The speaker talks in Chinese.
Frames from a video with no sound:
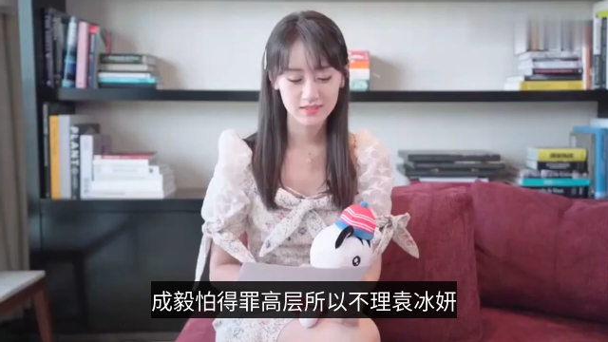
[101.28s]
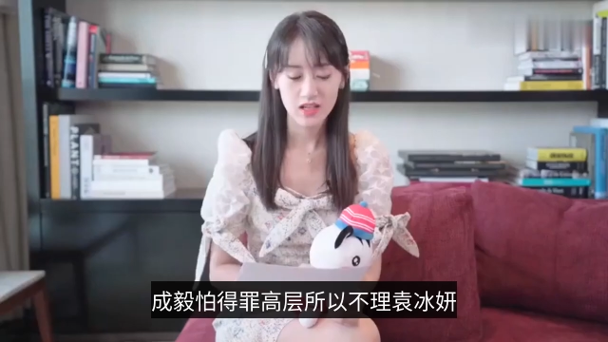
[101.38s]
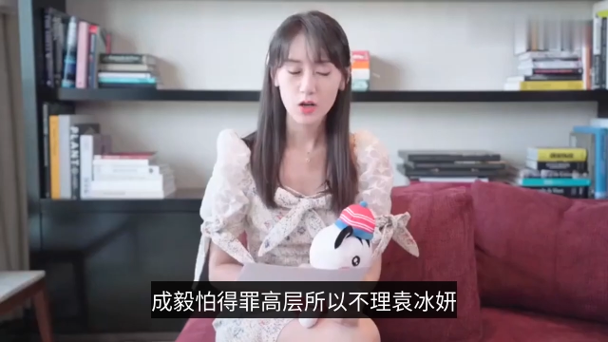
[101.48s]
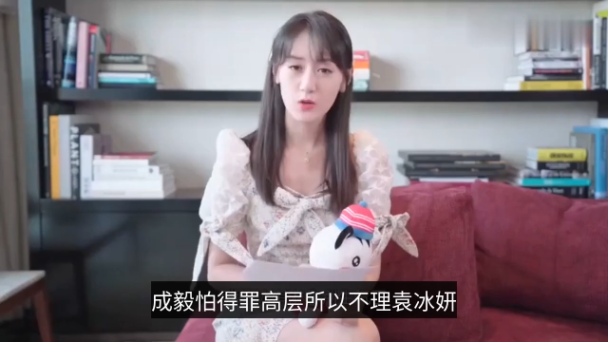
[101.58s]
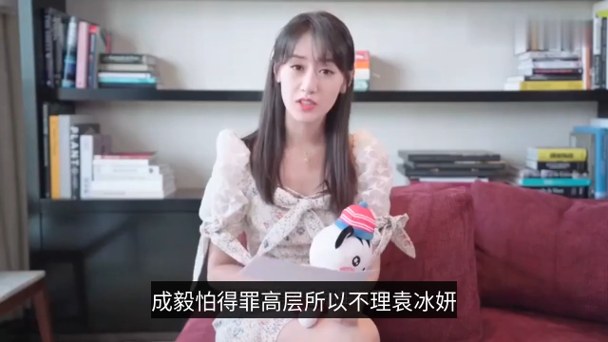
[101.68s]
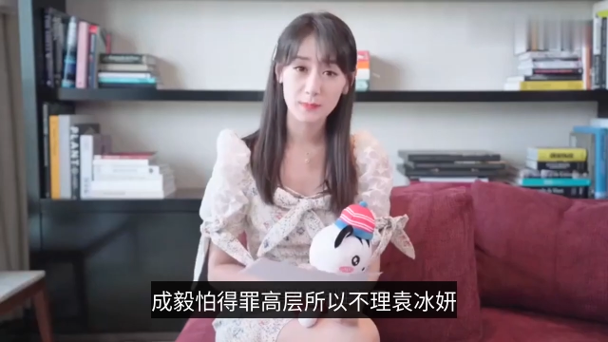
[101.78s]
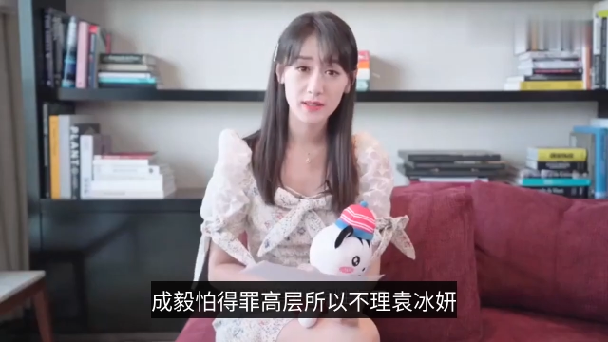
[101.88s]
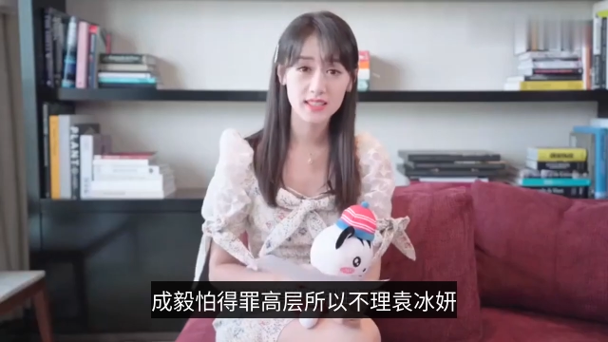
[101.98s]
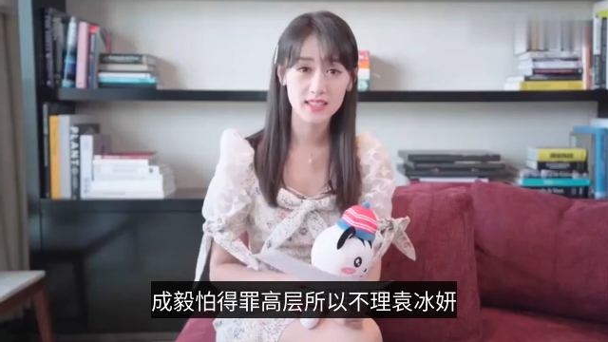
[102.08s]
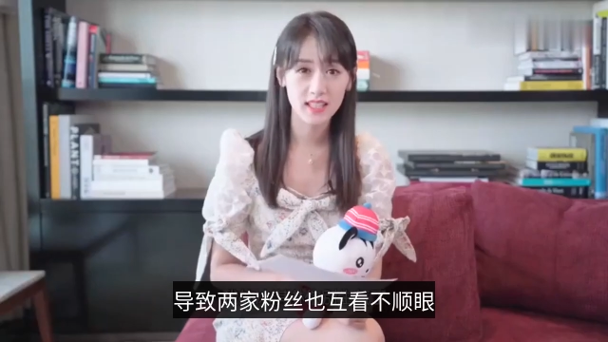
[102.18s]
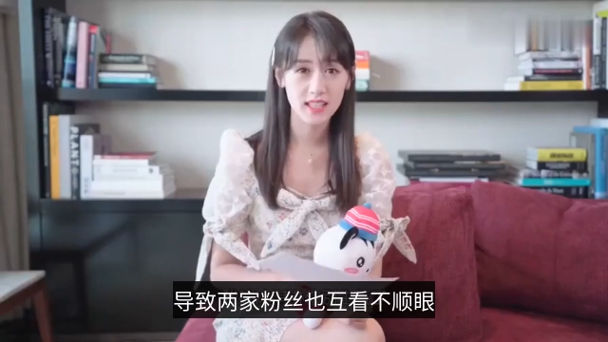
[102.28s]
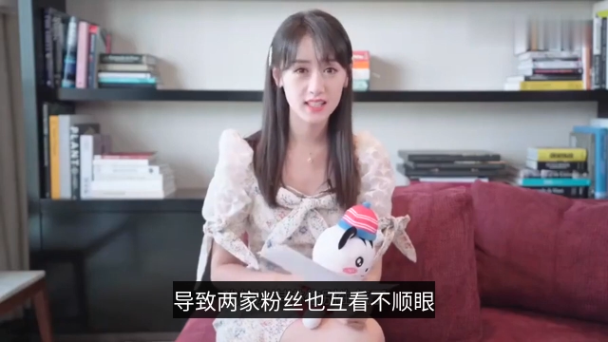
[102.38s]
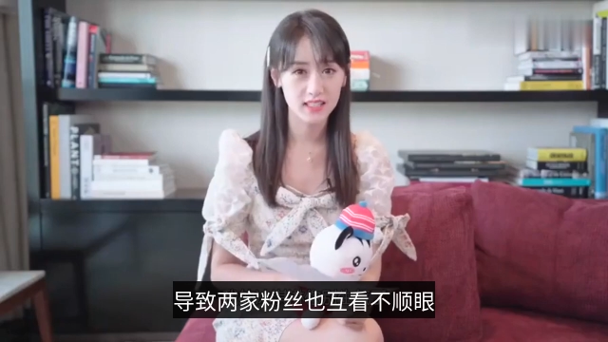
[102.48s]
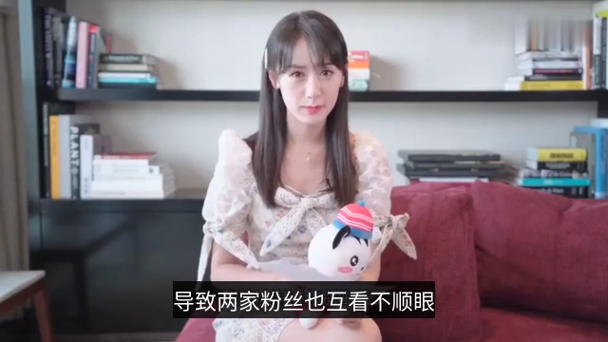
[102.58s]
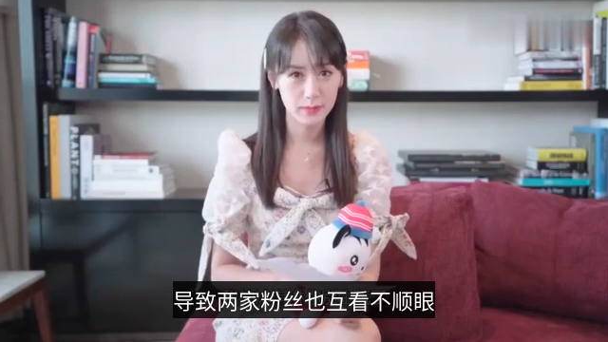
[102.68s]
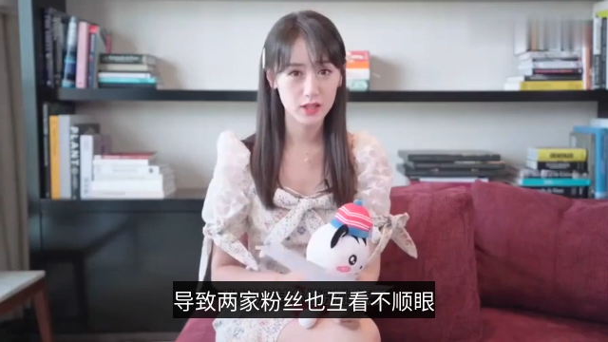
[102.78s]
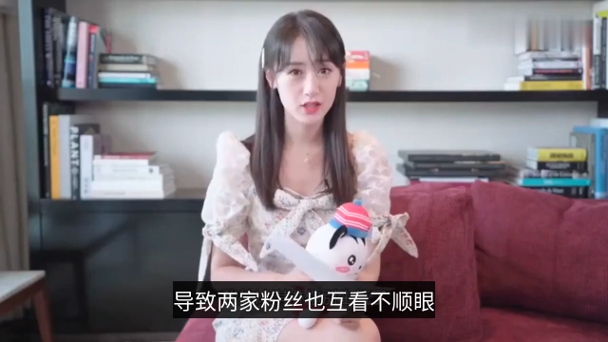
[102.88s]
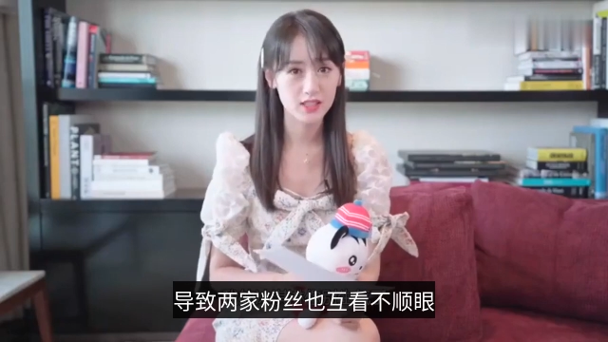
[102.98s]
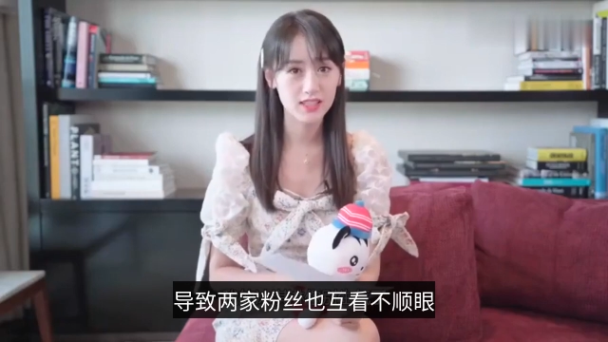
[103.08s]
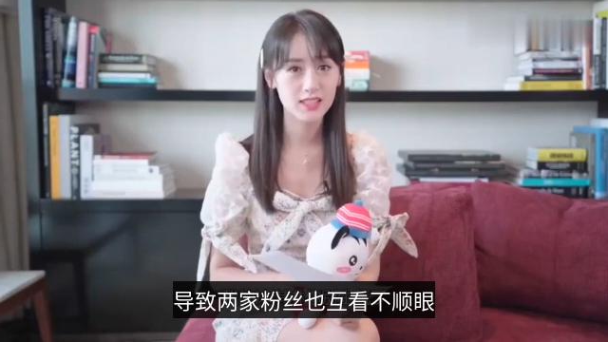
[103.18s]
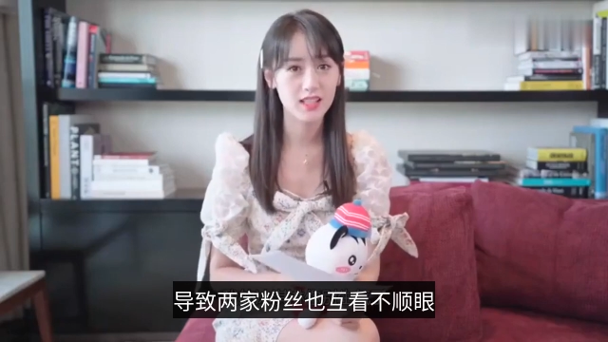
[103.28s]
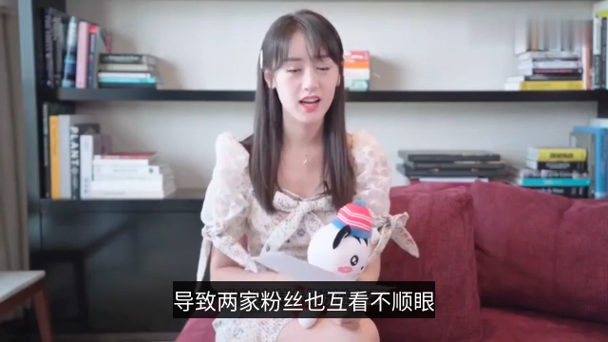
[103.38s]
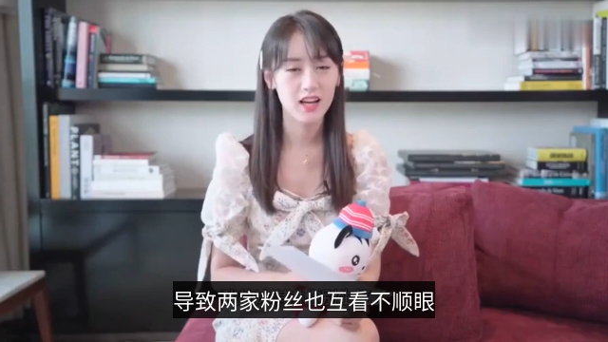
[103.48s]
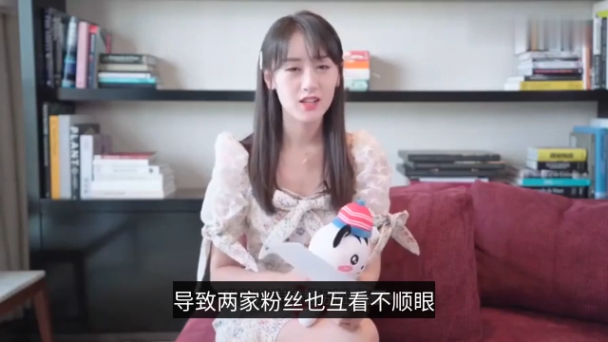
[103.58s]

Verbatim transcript: 袁冰妍，导致两家粉丝